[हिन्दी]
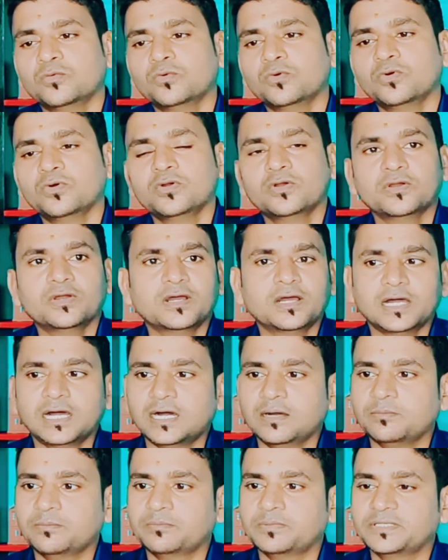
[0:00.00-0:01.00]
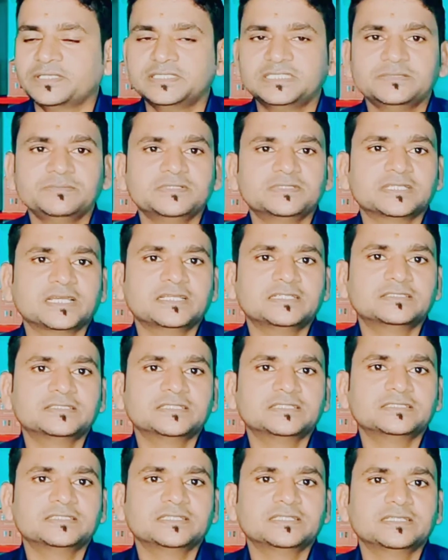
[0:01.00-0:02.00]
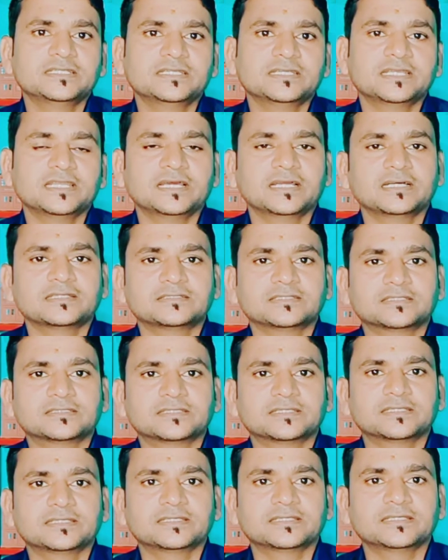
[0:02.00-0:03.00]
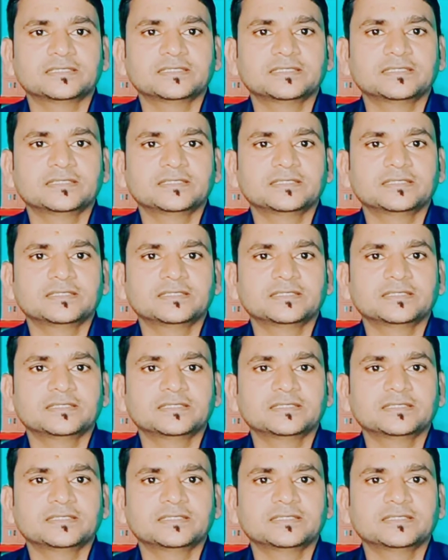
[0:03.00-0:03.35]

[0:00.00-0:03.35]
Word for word: वो आप किसी भी साइड से इसे लगा सकते हैं